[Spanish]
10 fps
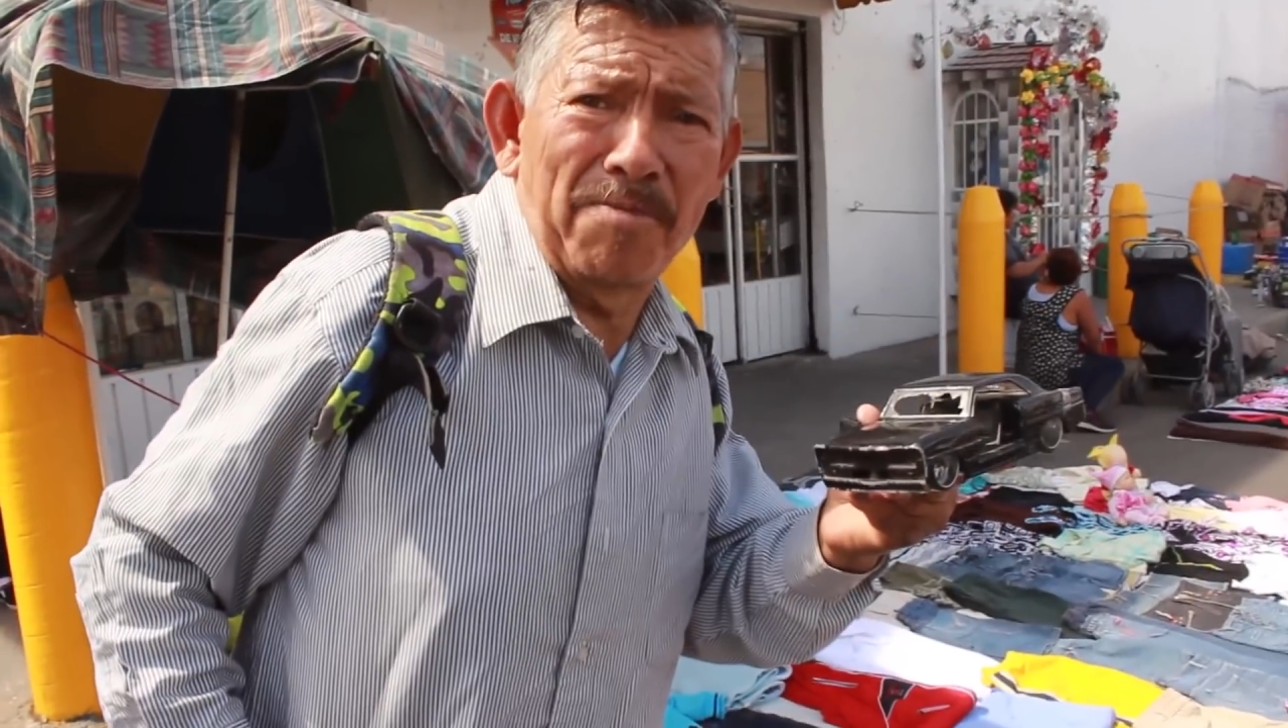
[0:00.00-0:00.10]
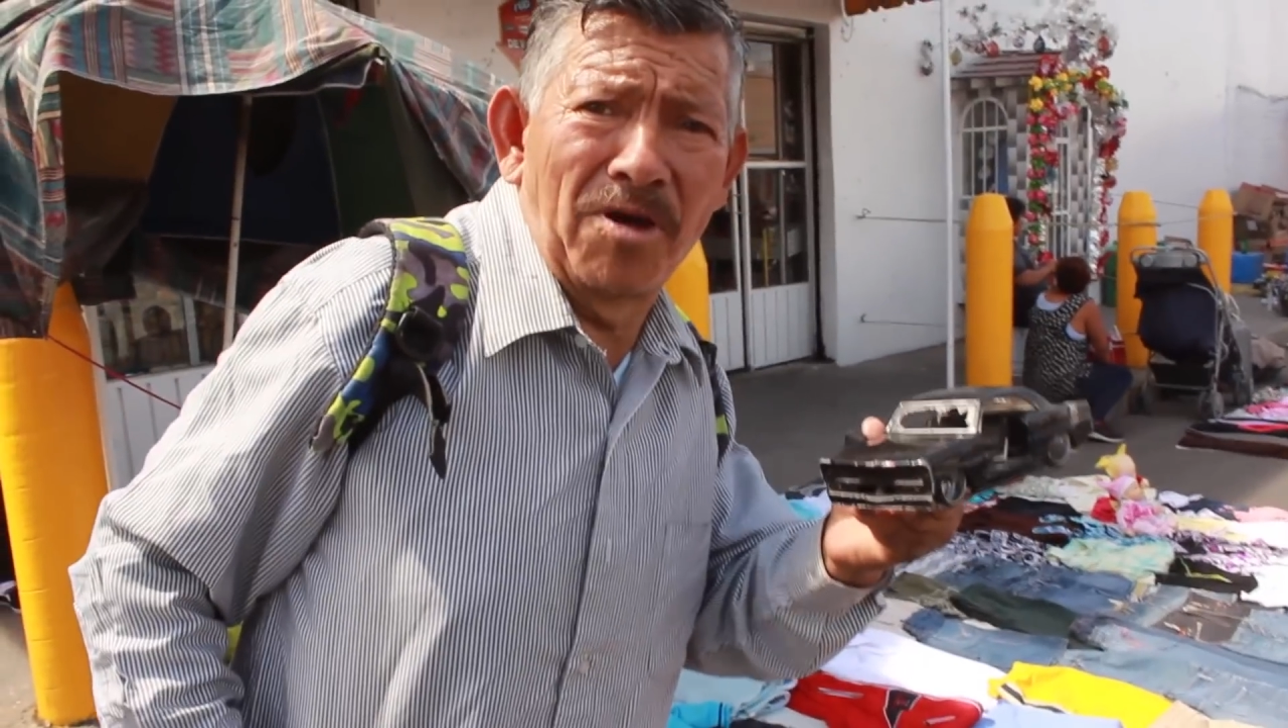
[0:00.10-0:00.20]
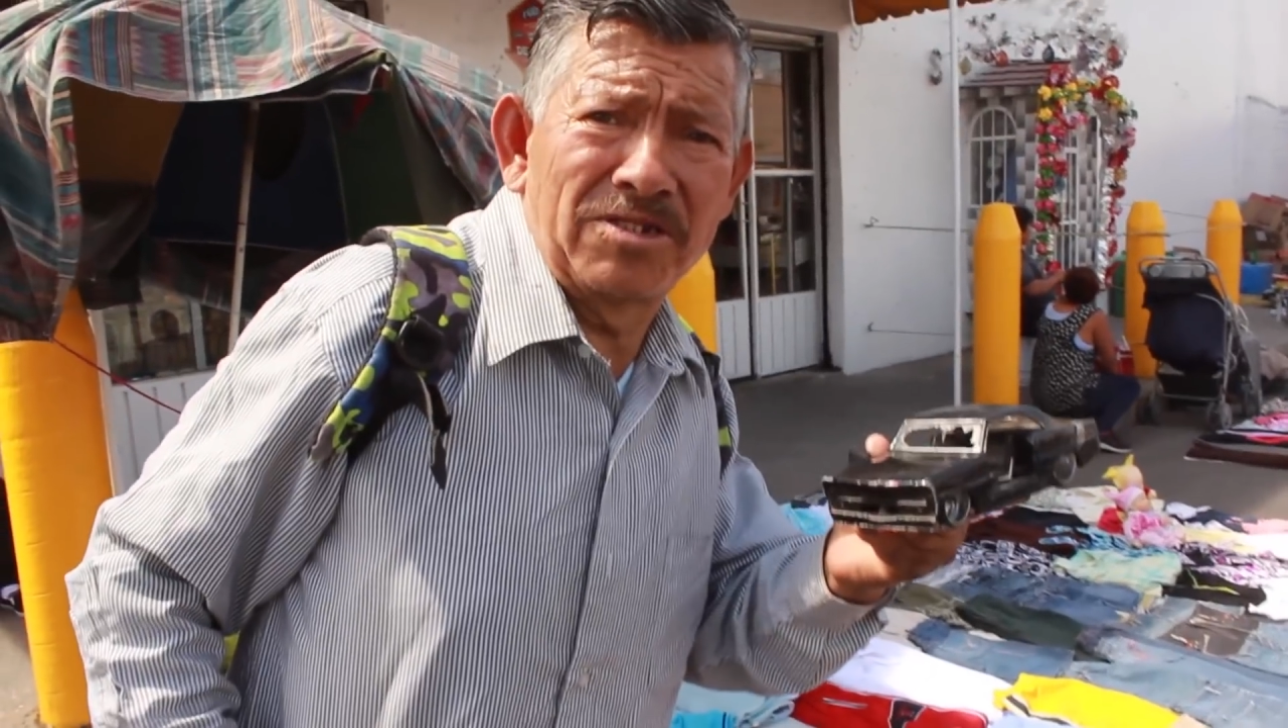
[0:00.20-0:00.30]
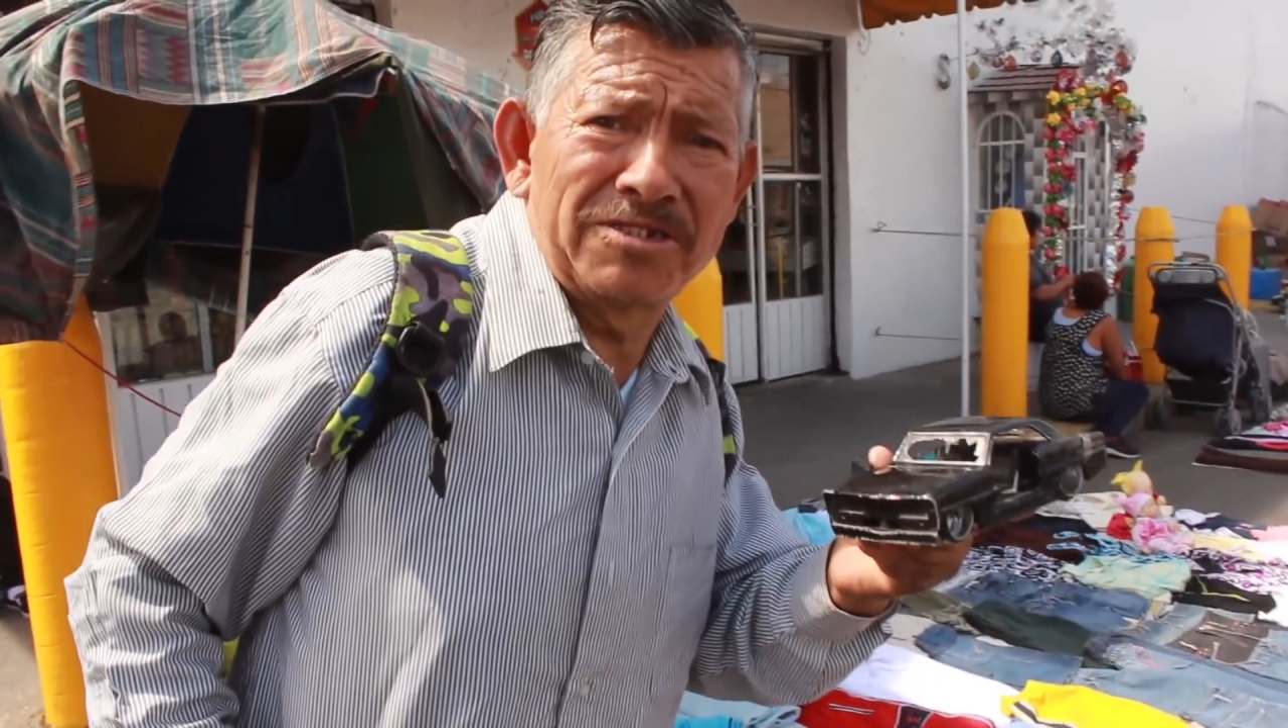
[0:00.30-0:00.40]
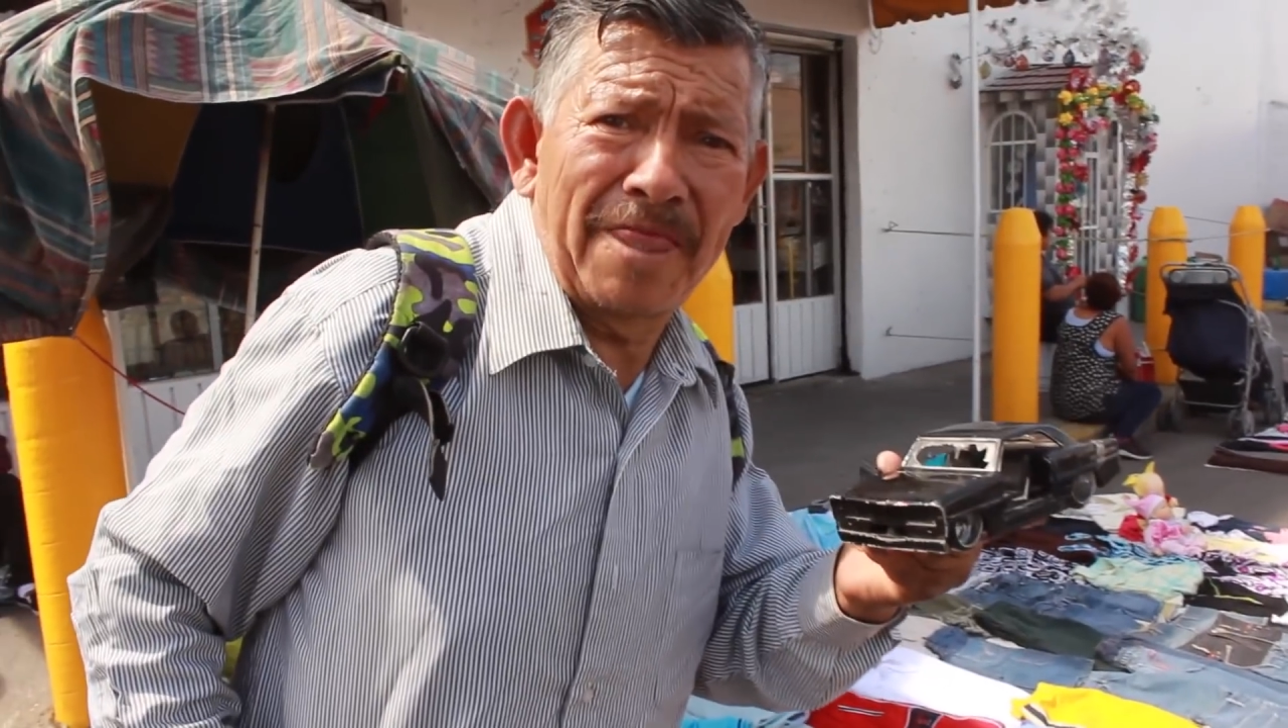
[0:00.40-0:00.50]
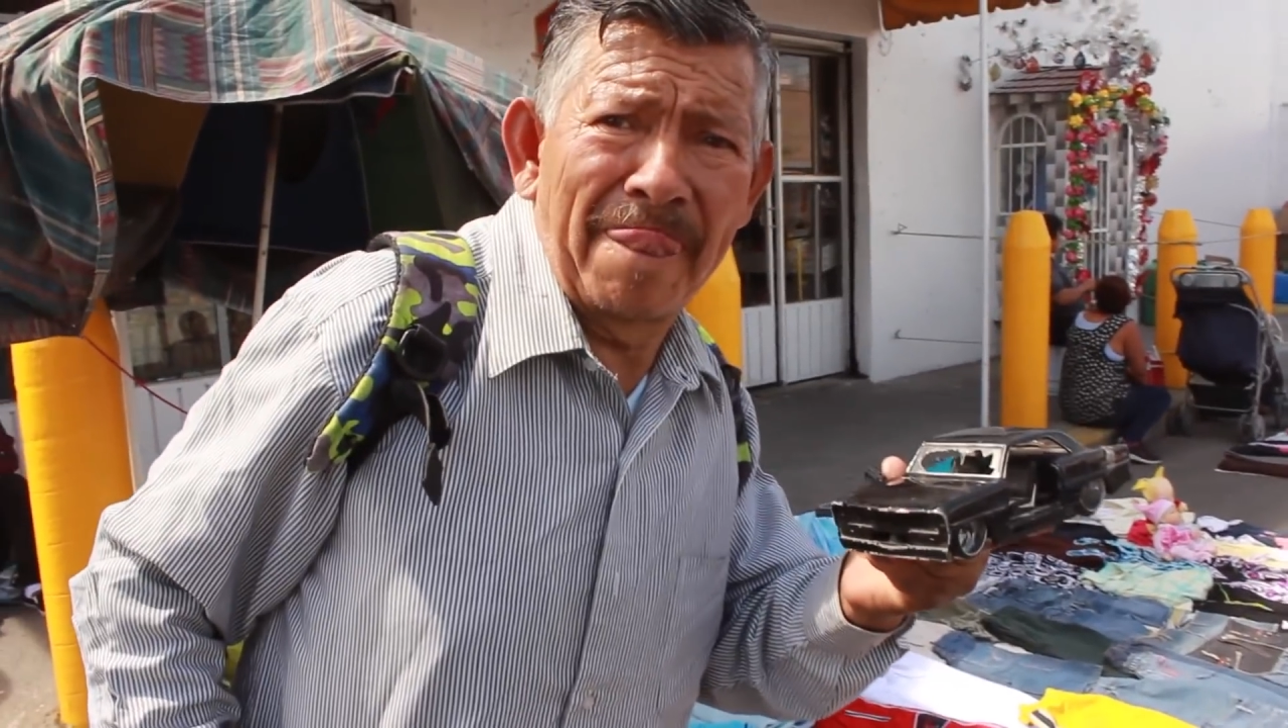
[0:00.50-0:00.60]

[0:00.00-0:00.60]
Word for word: vlogs,